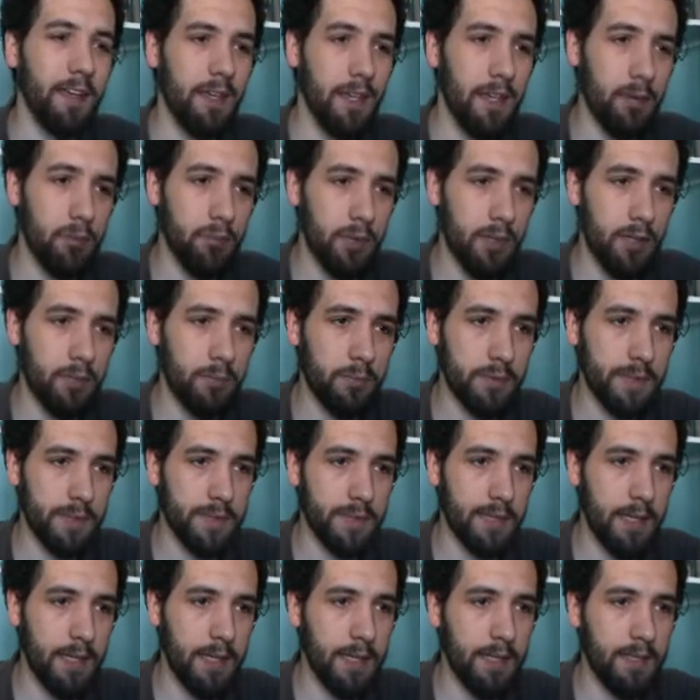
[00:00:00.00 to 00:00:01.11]
Y bueno,
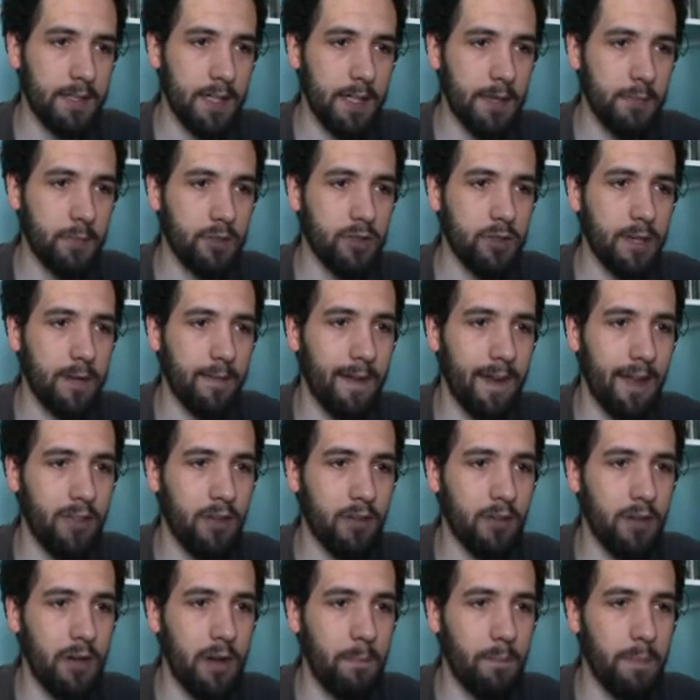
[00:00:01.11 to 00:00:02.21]
pues aquí seguimos
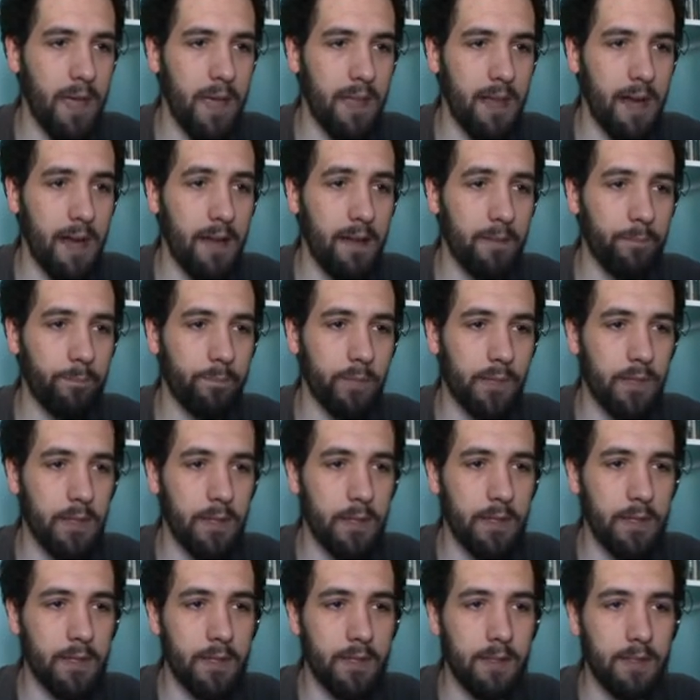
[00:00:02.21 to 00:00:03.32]
trabajando con las piedras.
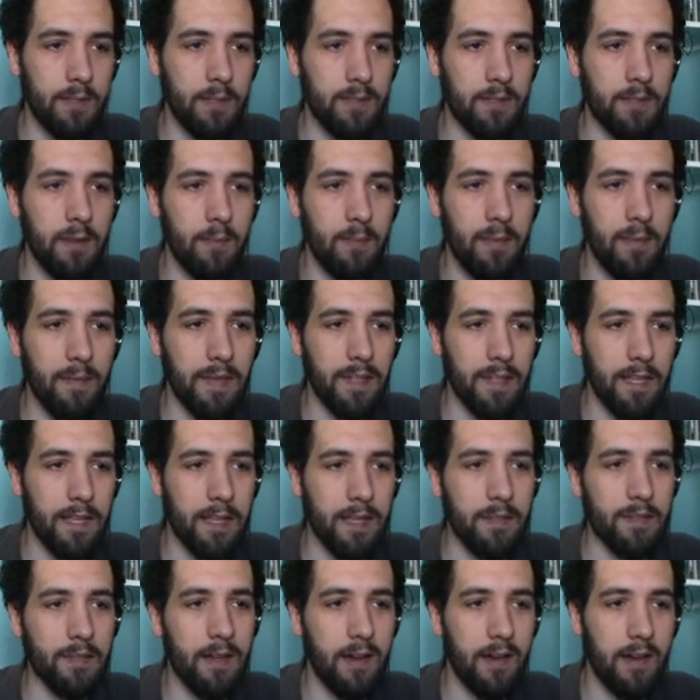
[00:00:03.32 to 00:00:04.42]
Eh,
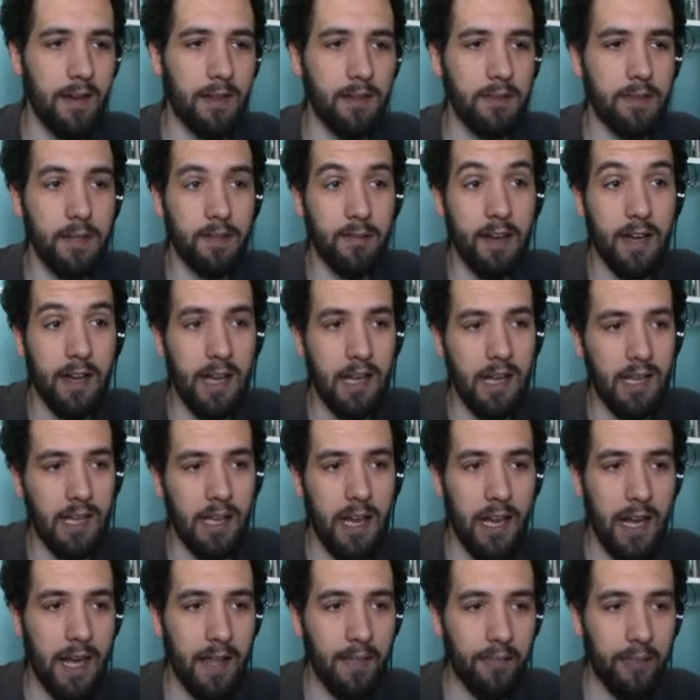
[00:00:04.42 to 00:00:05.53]
simplemente trabajan
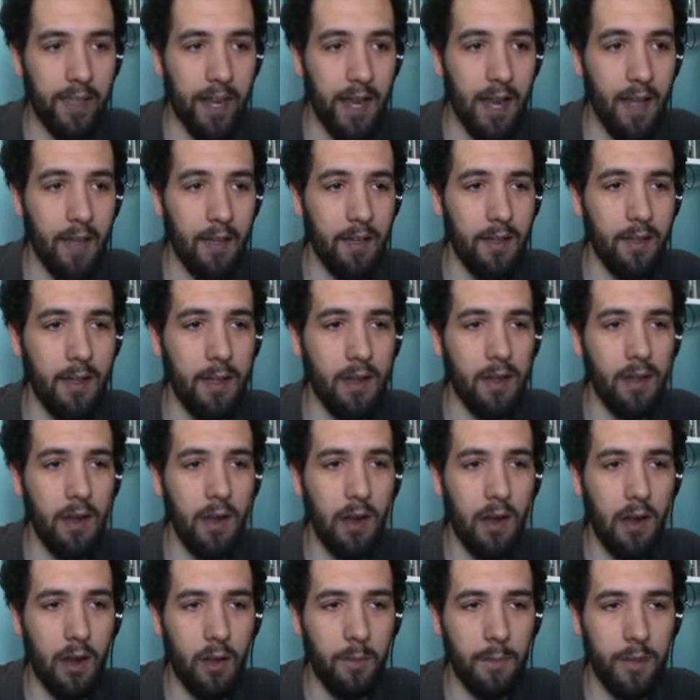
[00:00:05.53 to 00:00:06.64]
en la cantera,
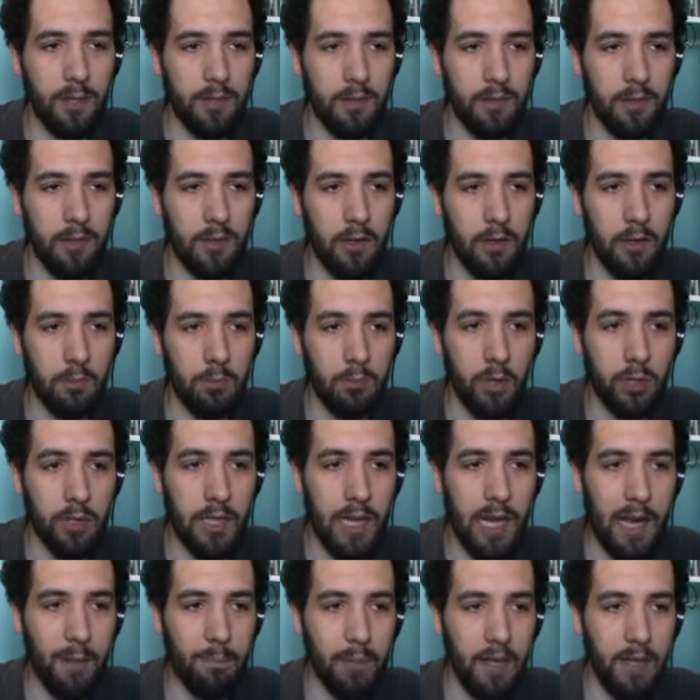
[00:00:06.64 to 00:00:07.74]

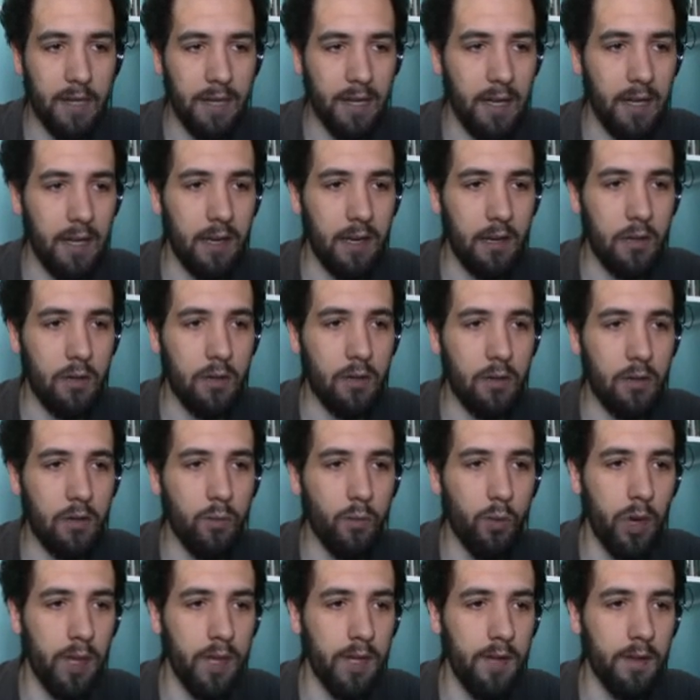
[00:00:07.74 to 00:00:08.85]
Montan las piedras en
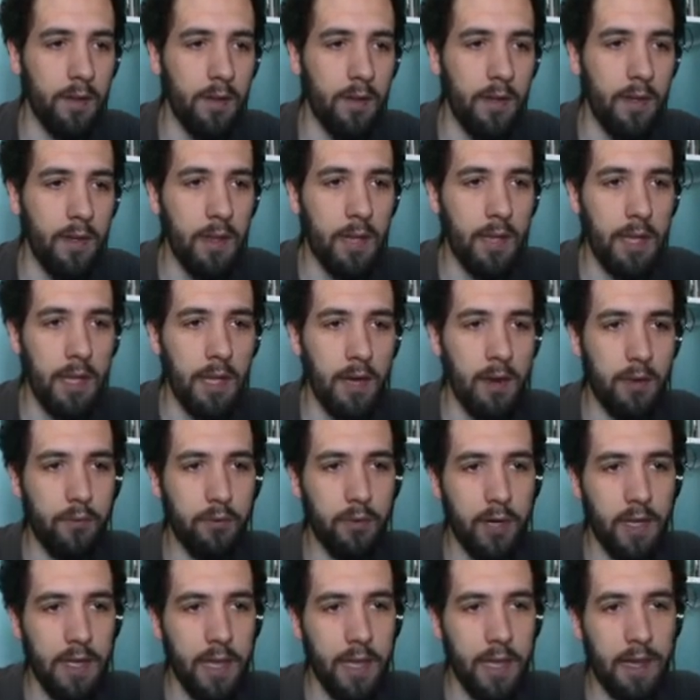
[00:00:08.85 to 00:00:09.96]
los bueyes y los
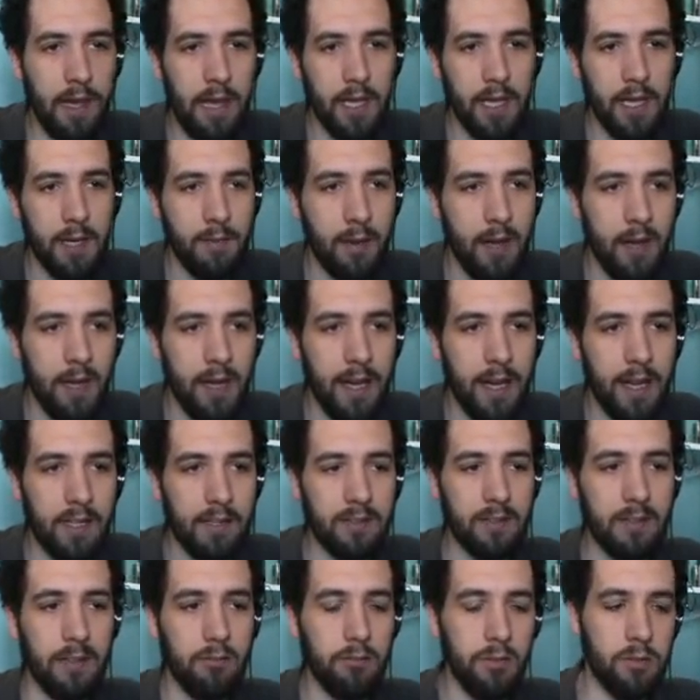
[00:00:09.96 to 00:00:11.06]
bueyes la llevan hasta